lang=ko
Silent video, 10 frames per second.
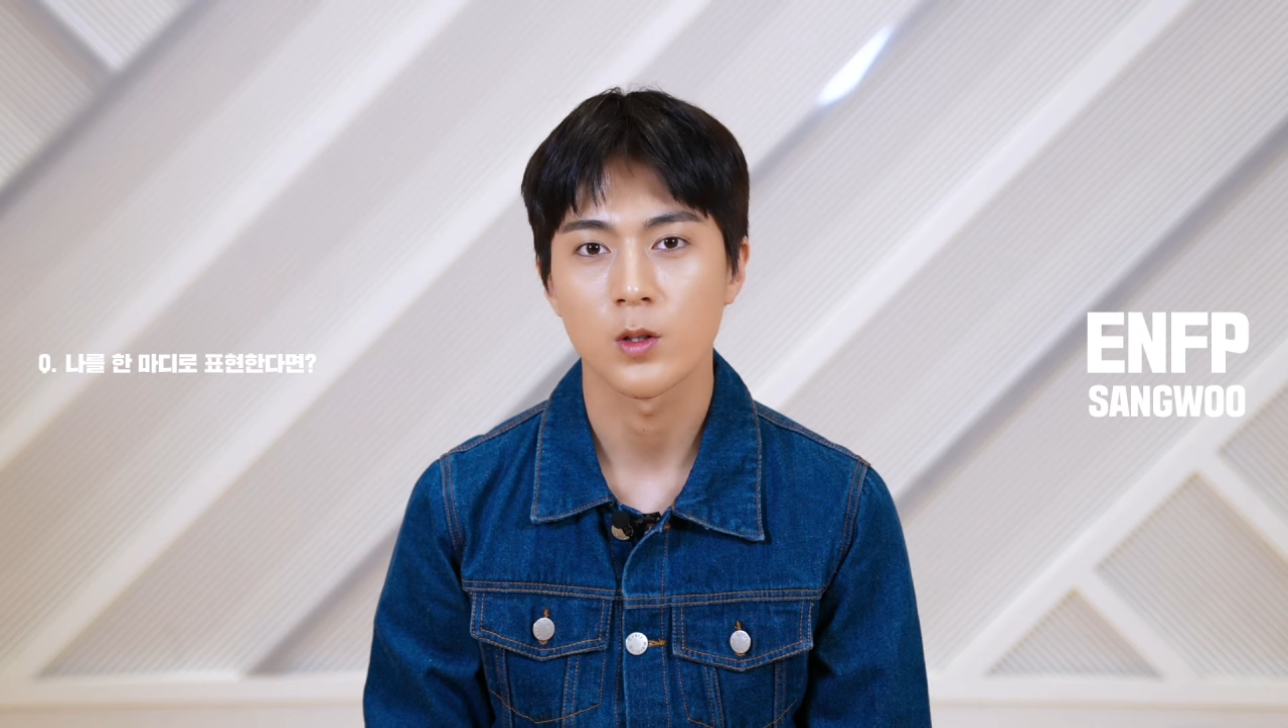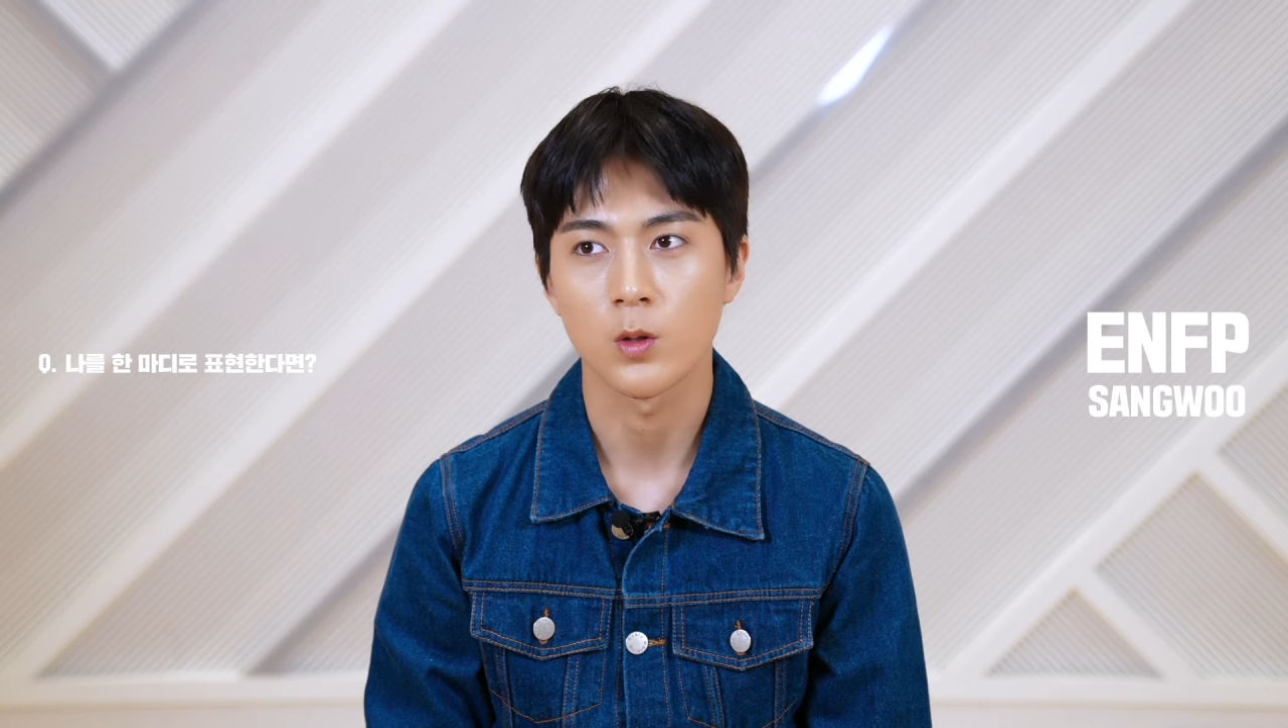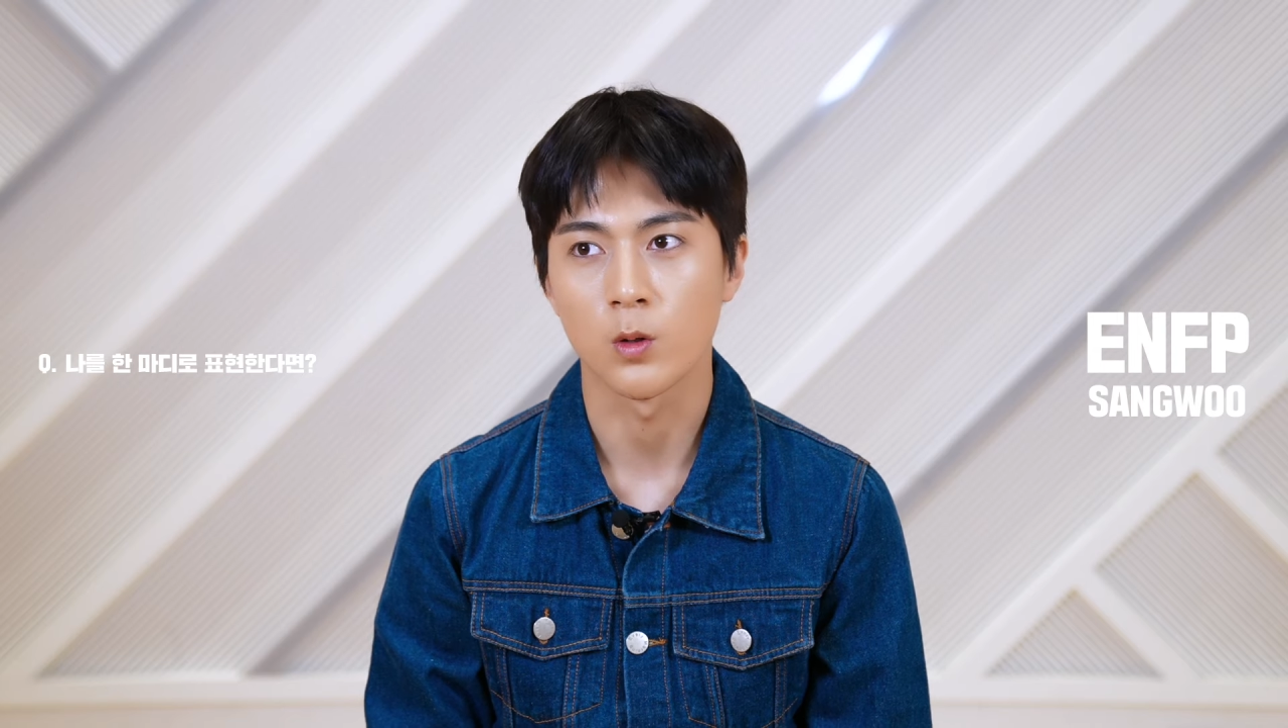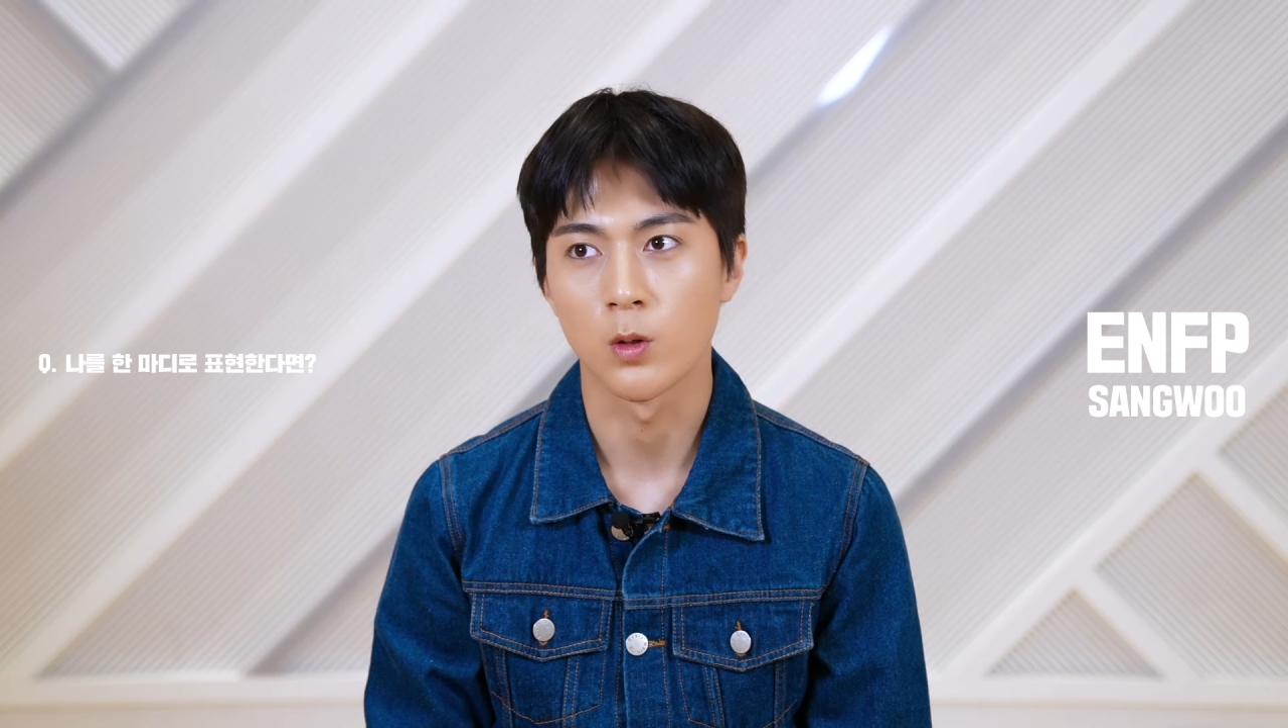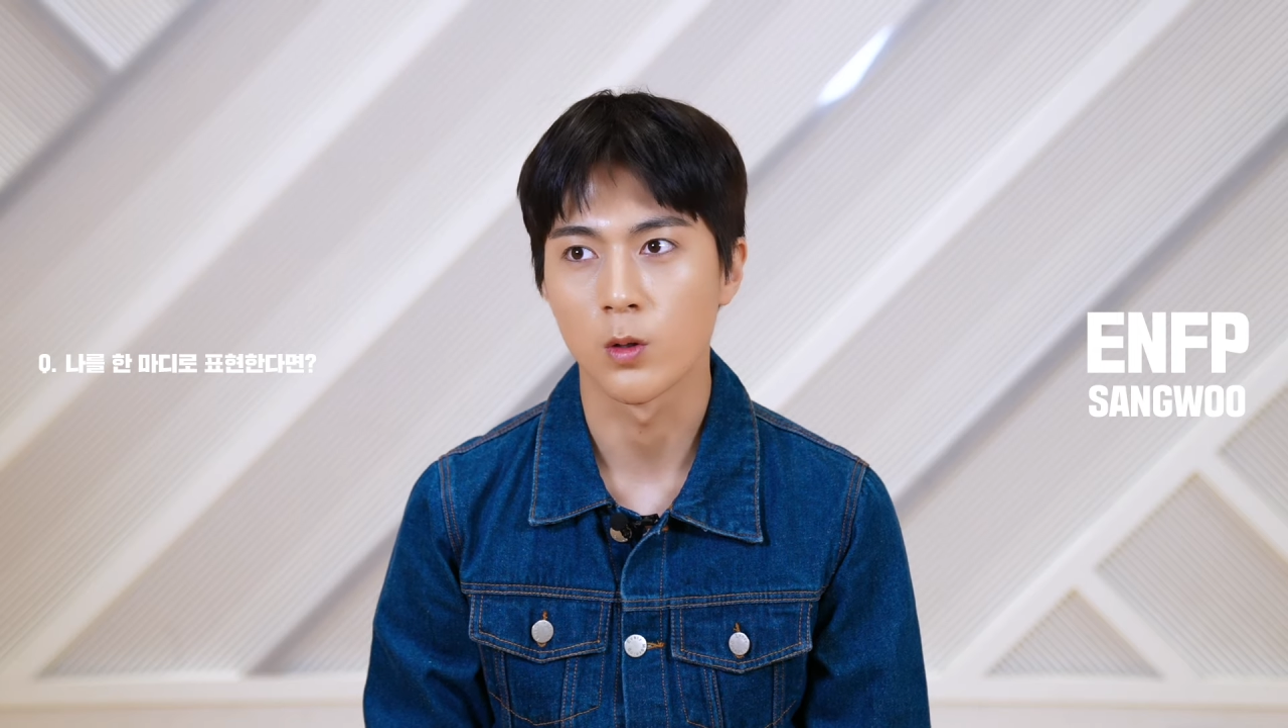
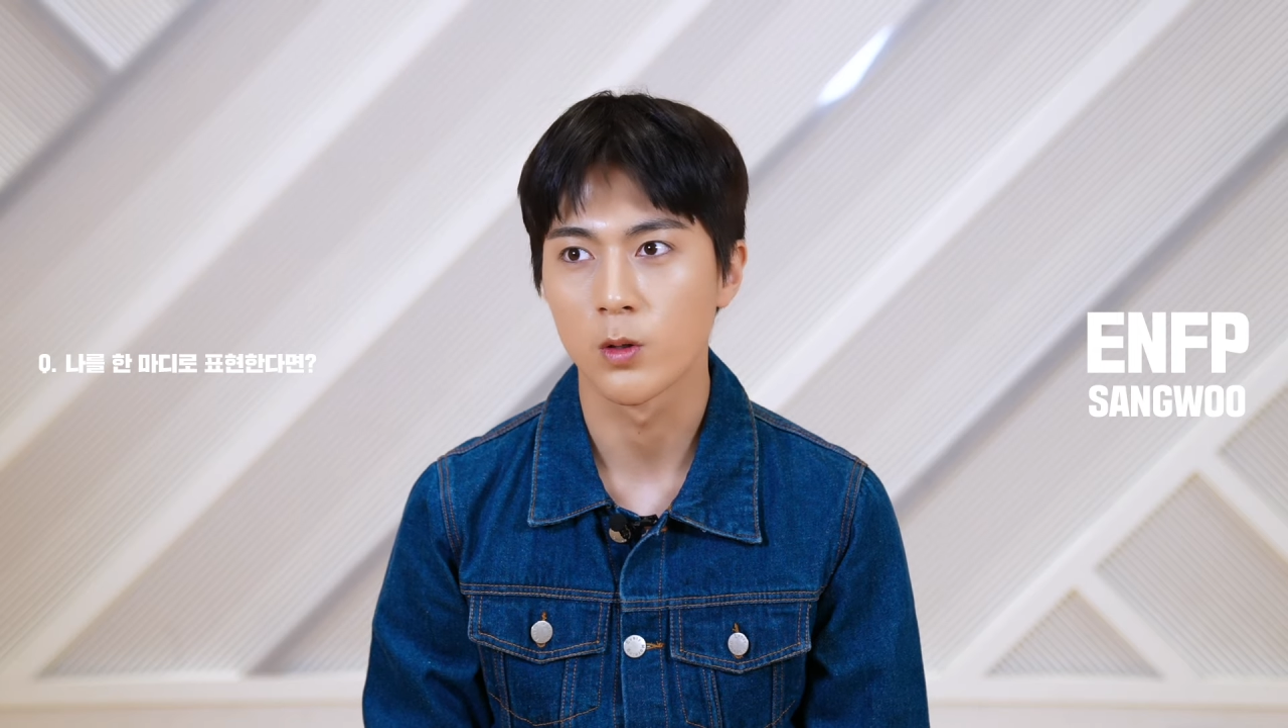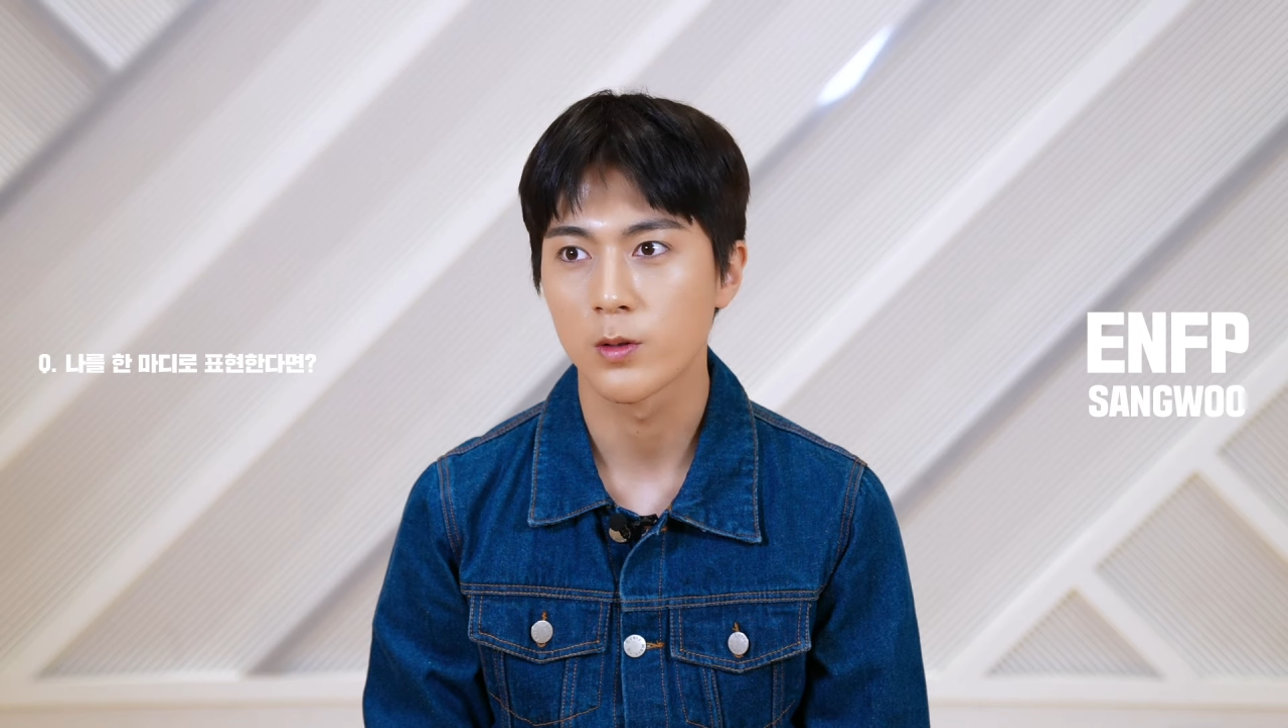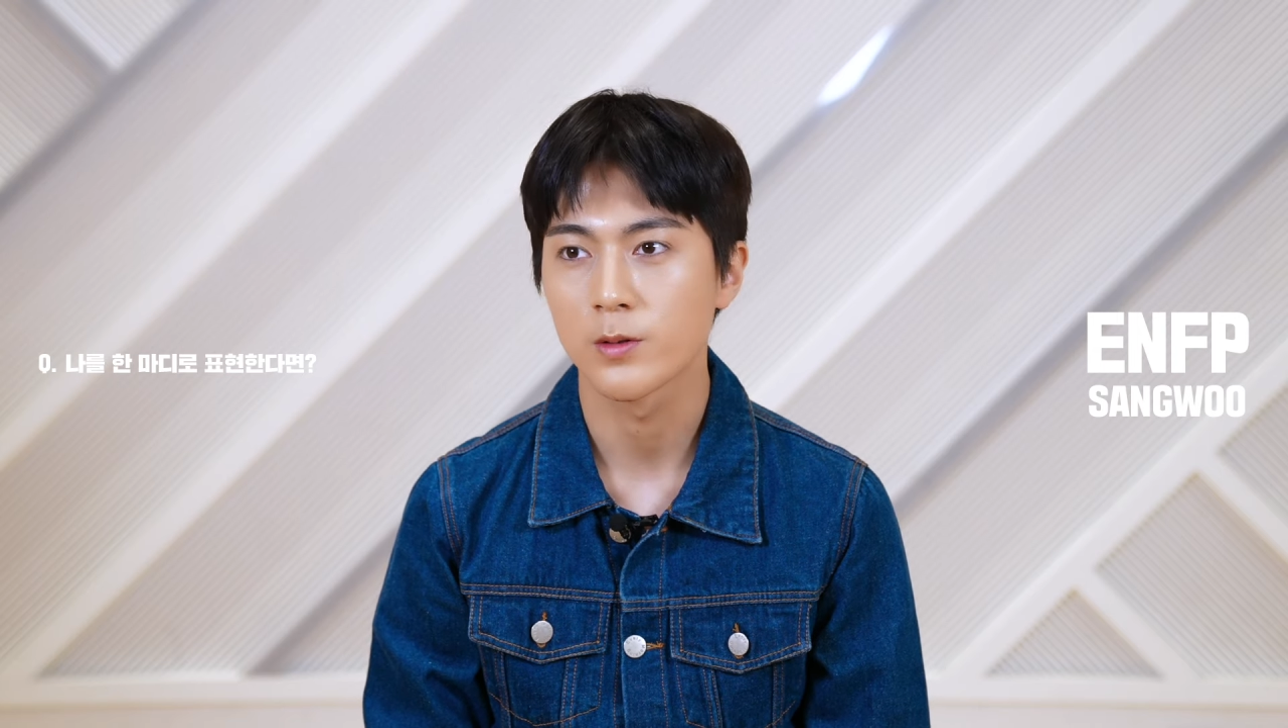어,